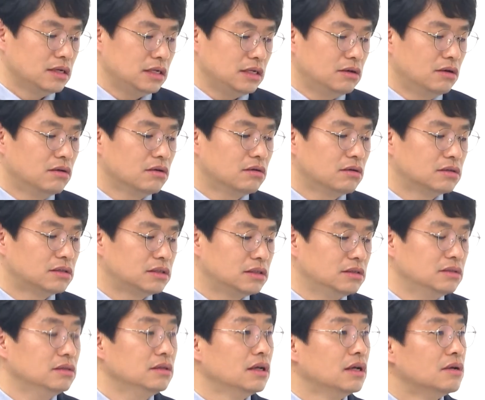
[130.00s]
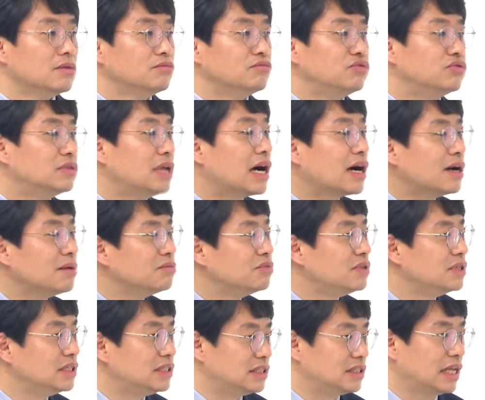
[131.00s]
이런 것은 부당한
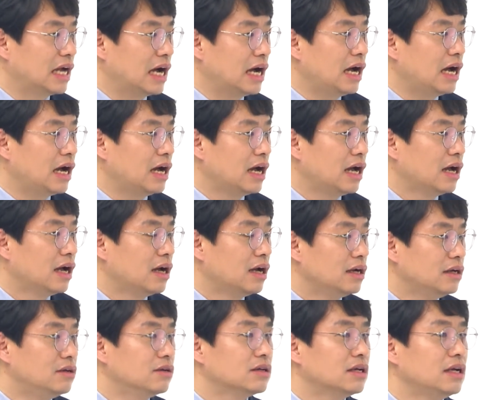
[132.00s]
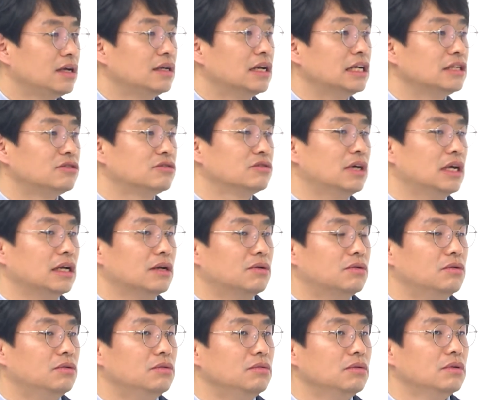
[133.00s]
불일치다. 음. 이렇게 얘기를 할 수가
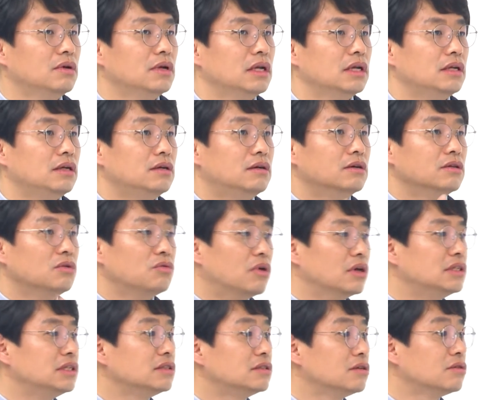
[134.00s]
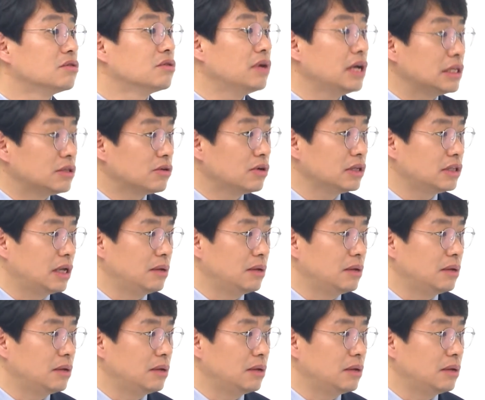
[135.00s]
있고 이거는 원칙적으로 해소가